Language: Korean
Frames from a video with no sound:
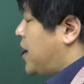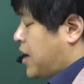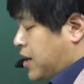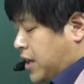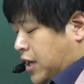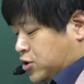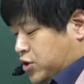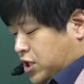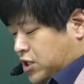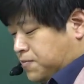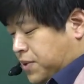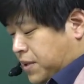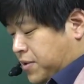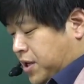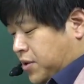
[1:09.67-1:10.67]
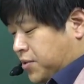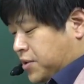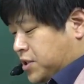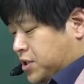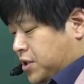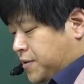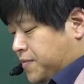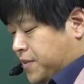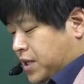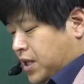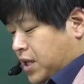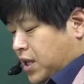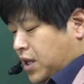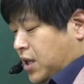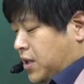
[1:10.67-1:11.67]
양의 양수의 집합이라고. 그렇죠?
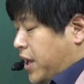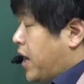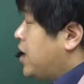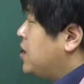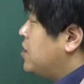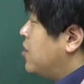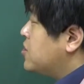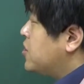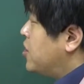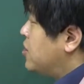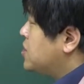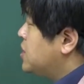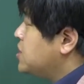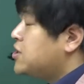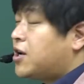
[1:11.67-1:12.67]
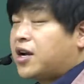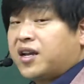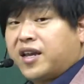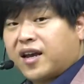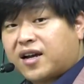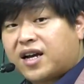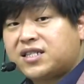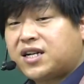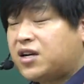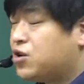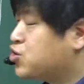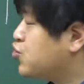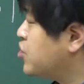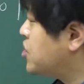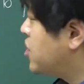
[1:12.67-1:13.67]
예를 들어서요. 친절하게 얘까지
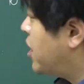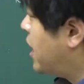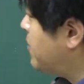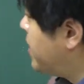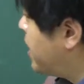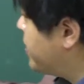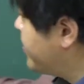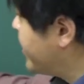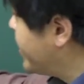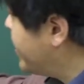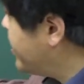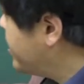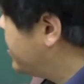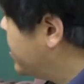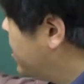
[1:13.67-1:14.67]
알려주고 있어요. 알만한데.